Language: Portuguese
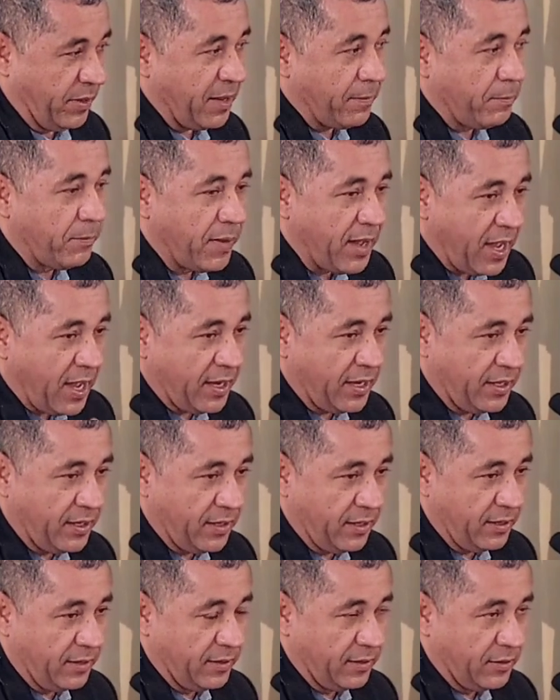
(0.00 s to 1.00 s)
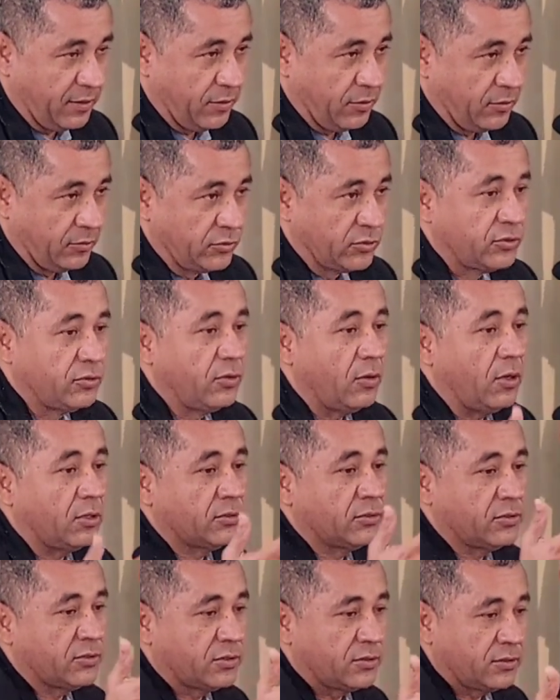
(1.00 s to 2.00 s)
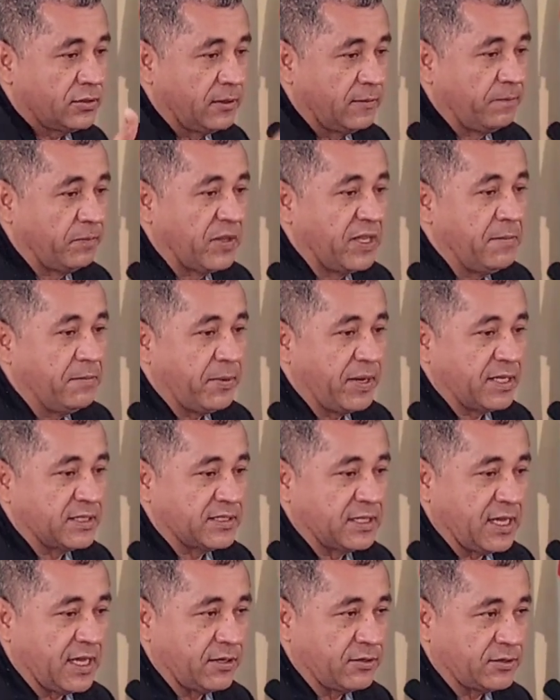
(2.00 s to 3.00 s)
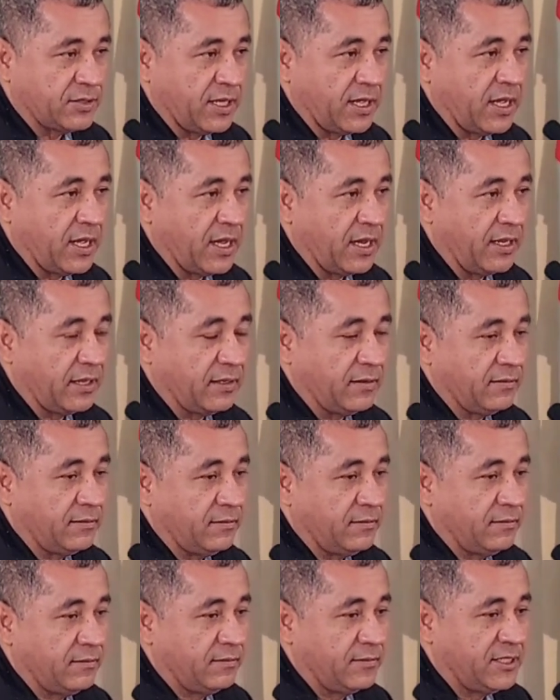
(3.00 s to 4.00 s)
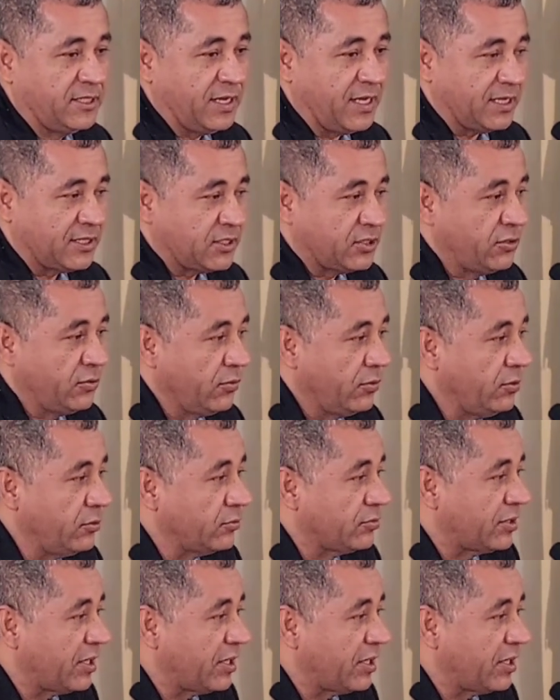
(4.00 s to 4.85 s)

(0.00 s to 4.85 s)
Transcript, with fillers: prepare os nossos empresários na área, direcione o